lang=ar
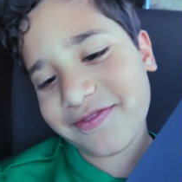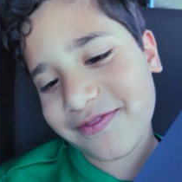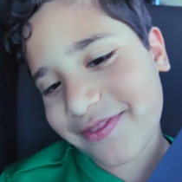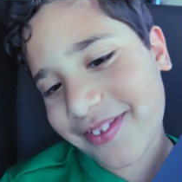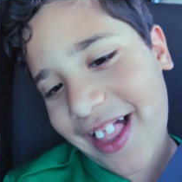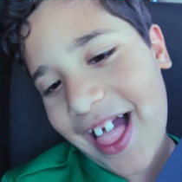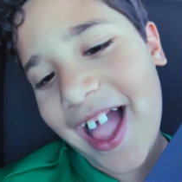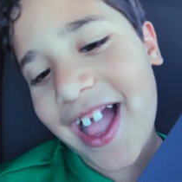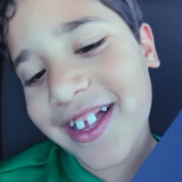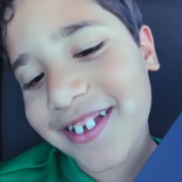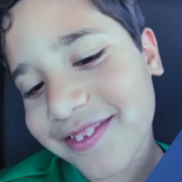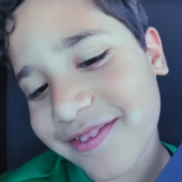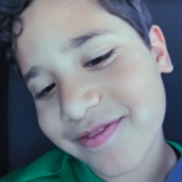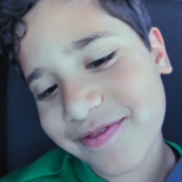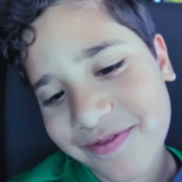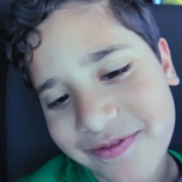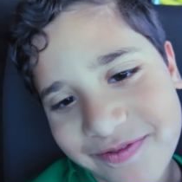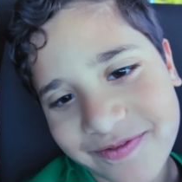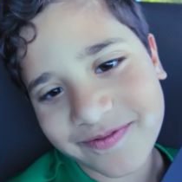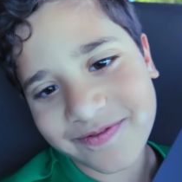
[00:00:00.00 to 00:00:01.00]
يا
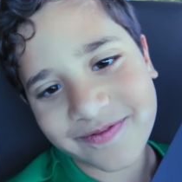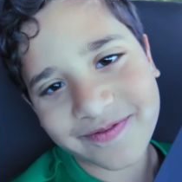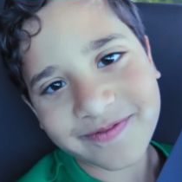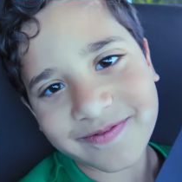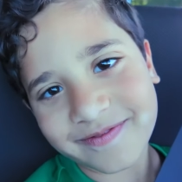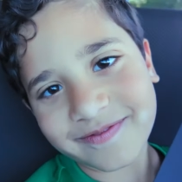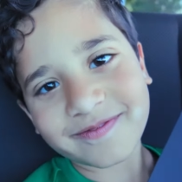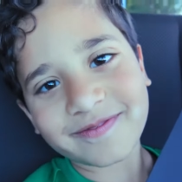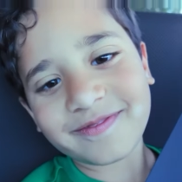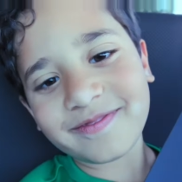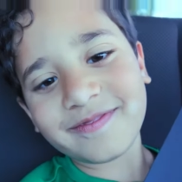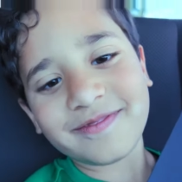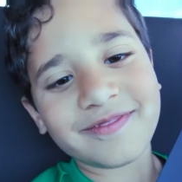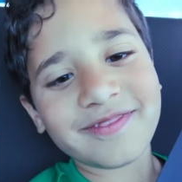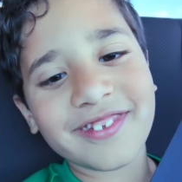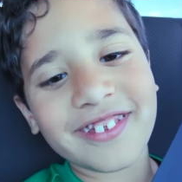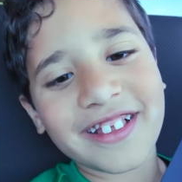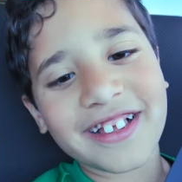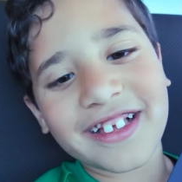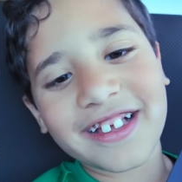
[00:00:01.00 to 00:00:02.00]
سلام نادي ايه
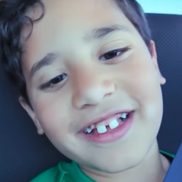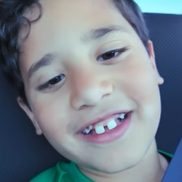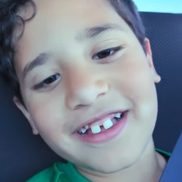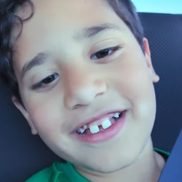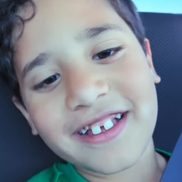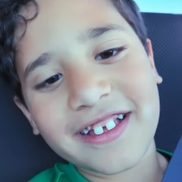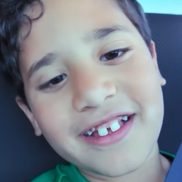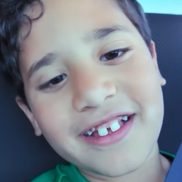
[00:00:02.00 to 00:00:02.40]
نادي ايه بقى